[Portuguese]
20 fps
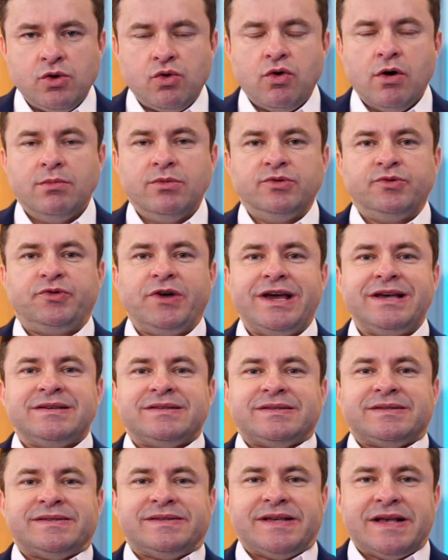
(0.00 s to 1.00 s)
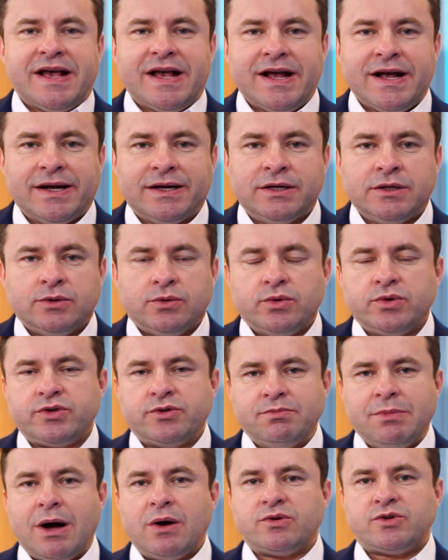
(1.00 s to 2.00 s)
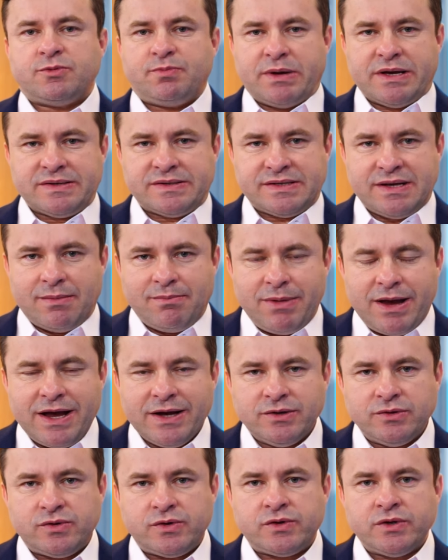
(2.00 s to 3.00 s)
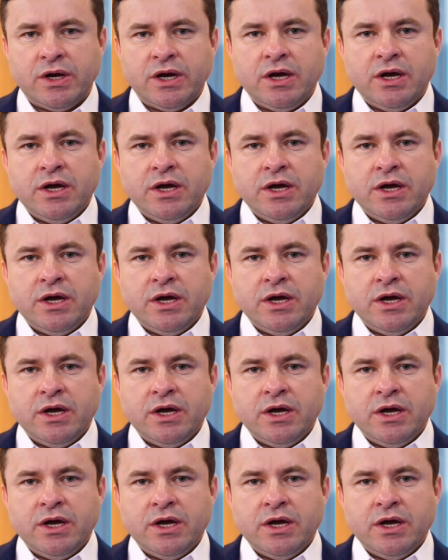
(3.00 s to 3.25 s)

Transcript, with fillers: como vencer os maus pensamentos